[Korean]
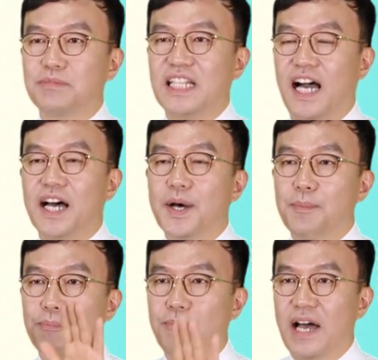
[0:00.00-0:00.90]

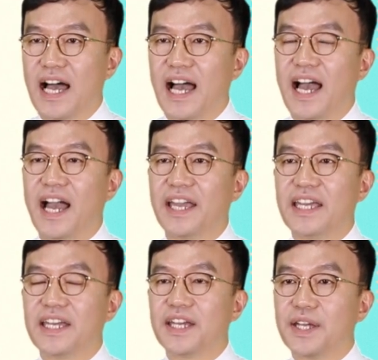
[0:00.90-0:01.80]
글자입니다.
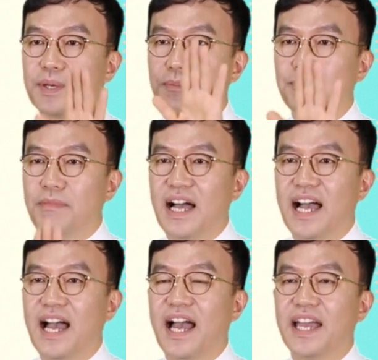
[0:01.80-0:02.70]
마이
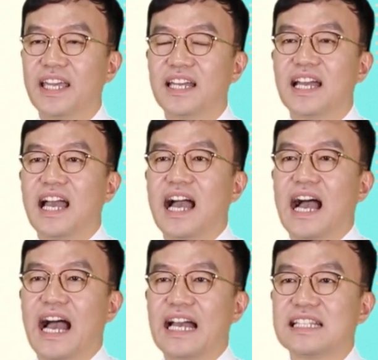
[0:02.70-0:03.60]
마이
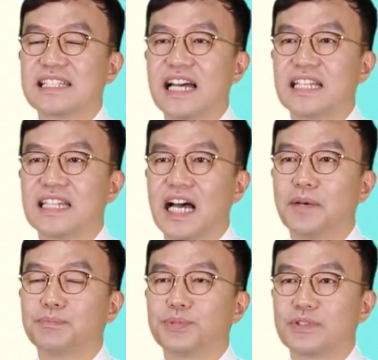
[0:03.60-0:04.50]
안
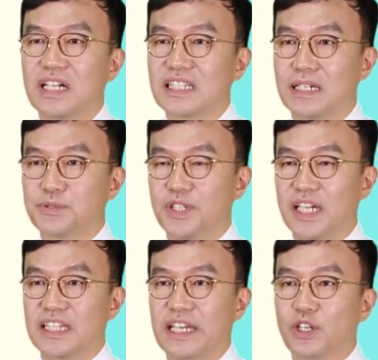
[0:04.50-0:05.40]
산다. 뿔을 갖다
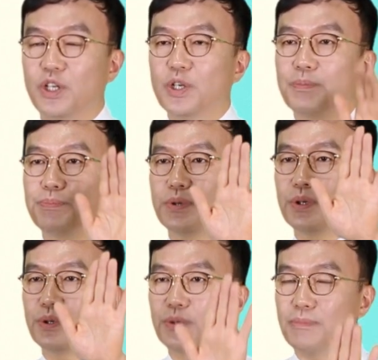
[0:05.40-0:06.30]
붙여야겠네요.
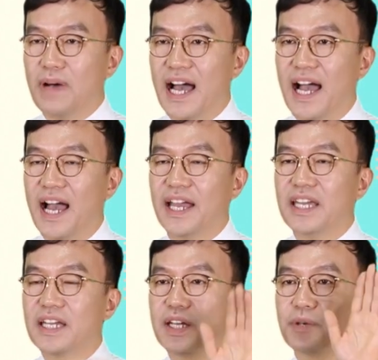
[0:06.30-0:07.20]
또
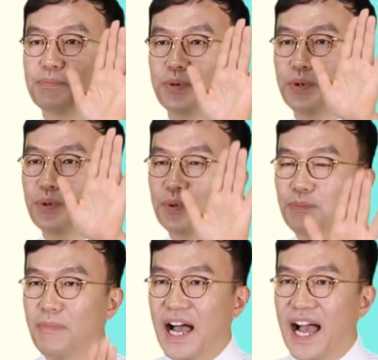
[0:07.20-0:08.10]
마이
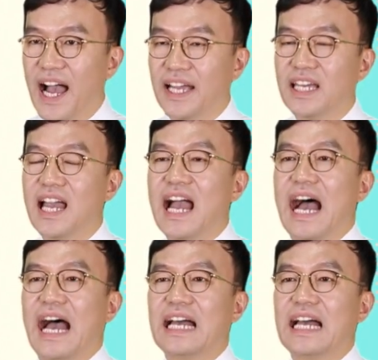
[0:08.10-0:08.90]
또 마이